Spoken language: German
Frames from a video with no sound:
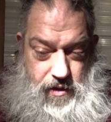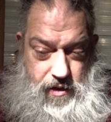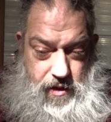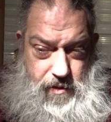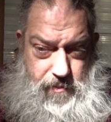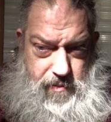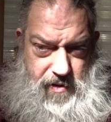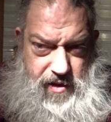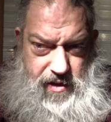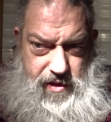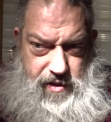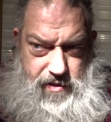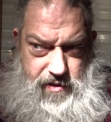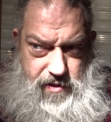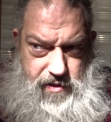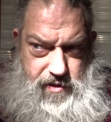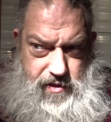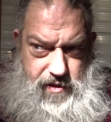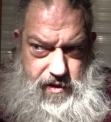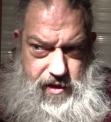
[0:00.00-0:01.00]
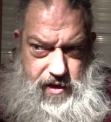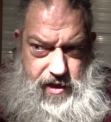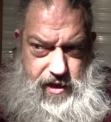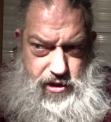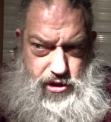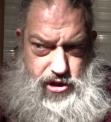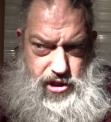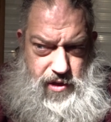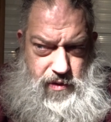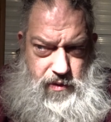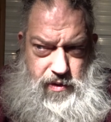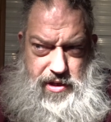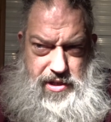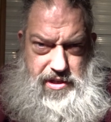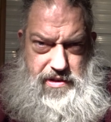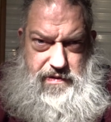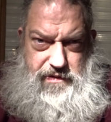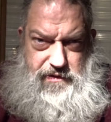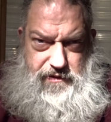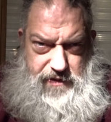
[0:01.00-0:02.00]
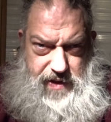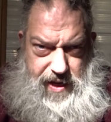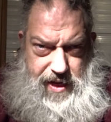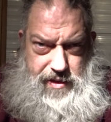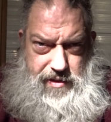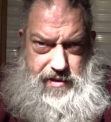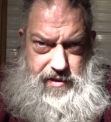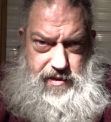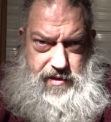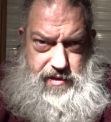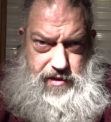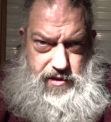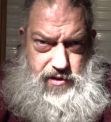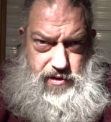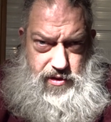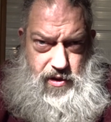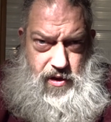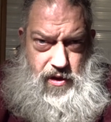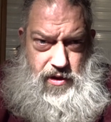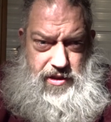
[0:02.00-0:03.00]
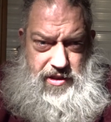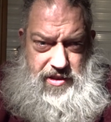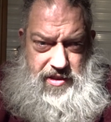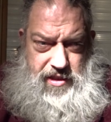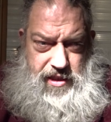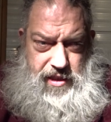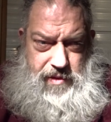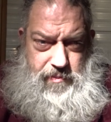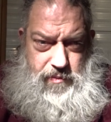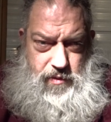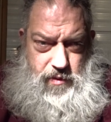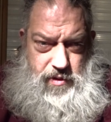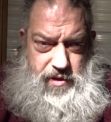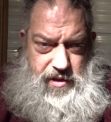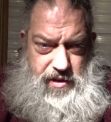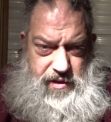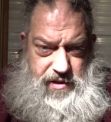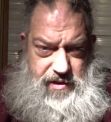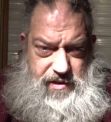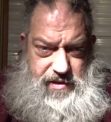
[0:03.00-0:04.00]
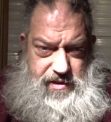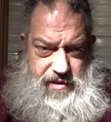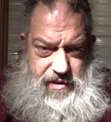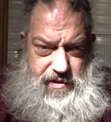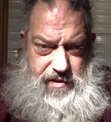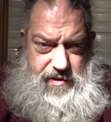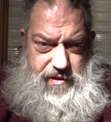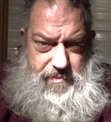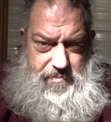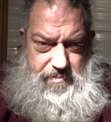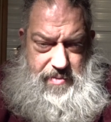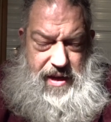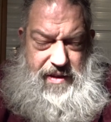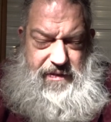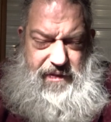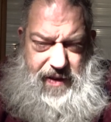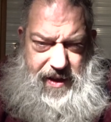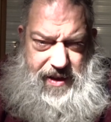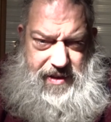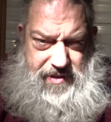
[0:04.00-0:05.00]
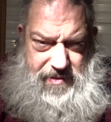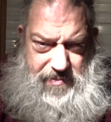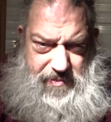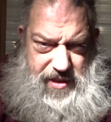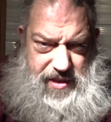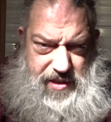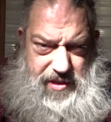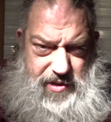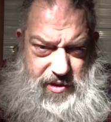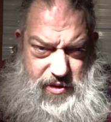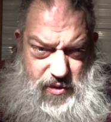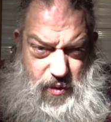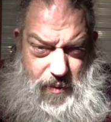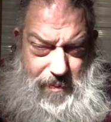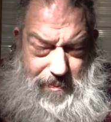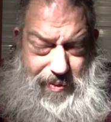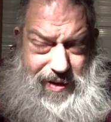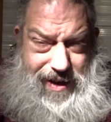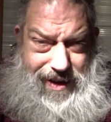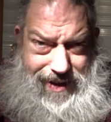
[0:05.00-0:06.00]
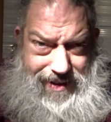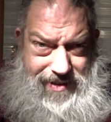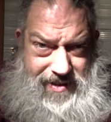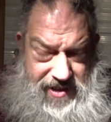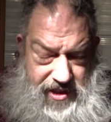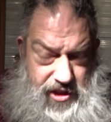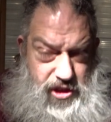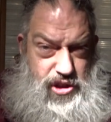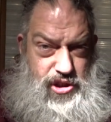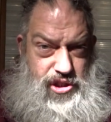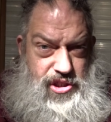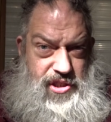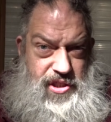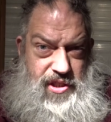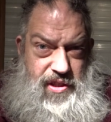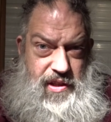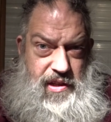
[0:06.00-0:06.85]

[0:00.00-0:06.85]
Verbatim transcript: Aber erstaunlich fest trotzdem und bei weitem nicht so panisch,